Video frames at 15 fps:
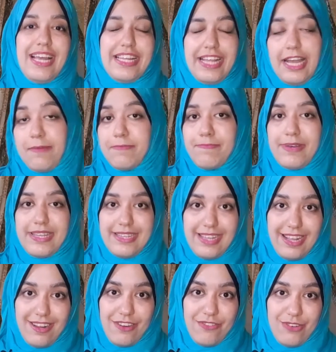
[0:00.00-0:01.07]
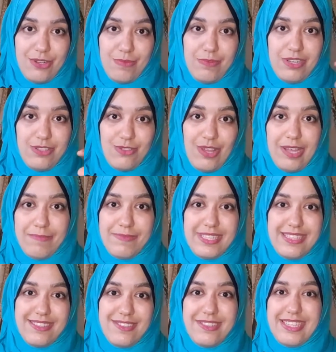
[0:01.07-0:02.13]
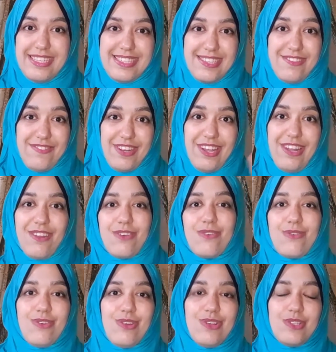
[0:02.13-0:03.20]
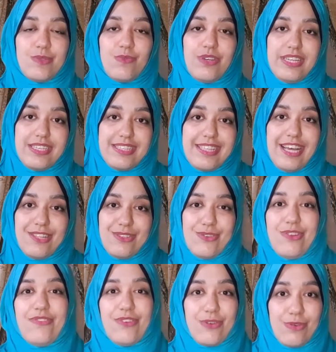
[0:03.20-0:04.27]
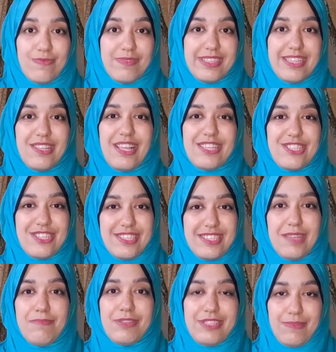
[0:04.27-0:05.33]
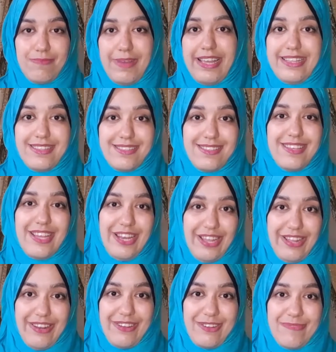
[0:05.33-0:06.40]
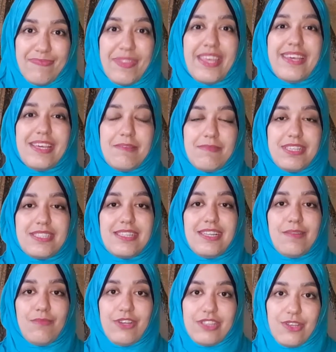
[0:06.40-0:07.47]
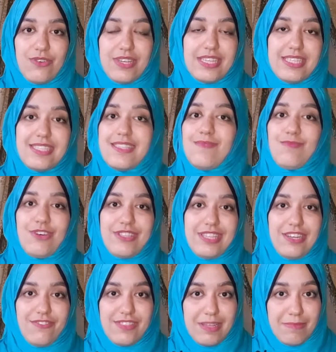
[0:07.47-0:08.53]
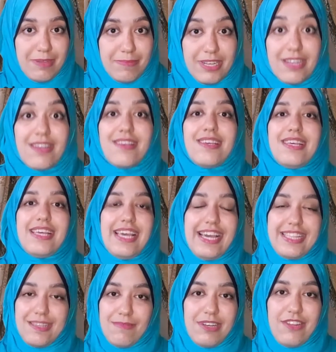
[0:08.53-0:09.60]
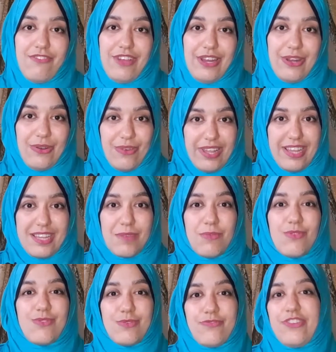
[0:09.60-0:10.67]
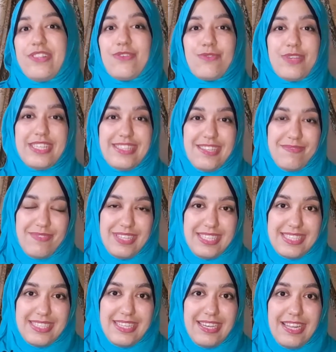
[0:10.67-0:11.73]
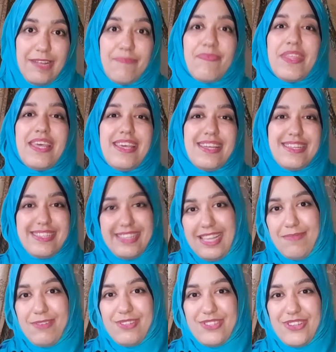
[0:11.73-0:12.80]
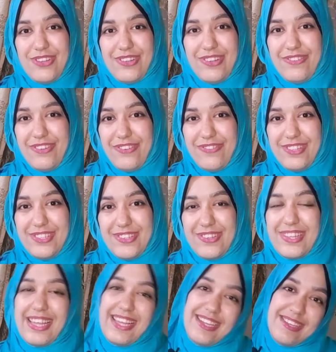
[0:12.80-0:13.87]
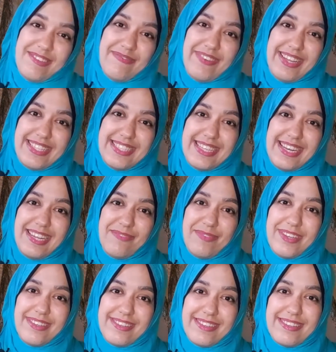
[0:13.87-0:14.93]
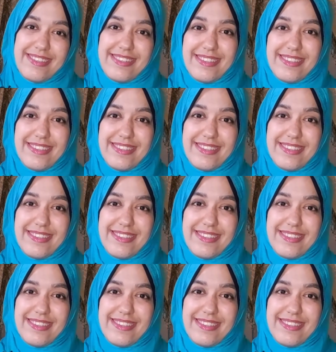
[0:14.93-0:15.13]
انا حابه اعرف اليوم اللي انتوا حابين تنزل فيه الحلقه كل اسبوع يا ريت تحددوا لي في الكومنتات عشان نثبت ميعاد الحلقه باذن الله المحتوى الجديد مختلف تماما اتمنى فعلا هو يعجبكم ويفيدكم جدا باذن الله نتقابل ان شاء الله في الفيديو الجاي مع السلامه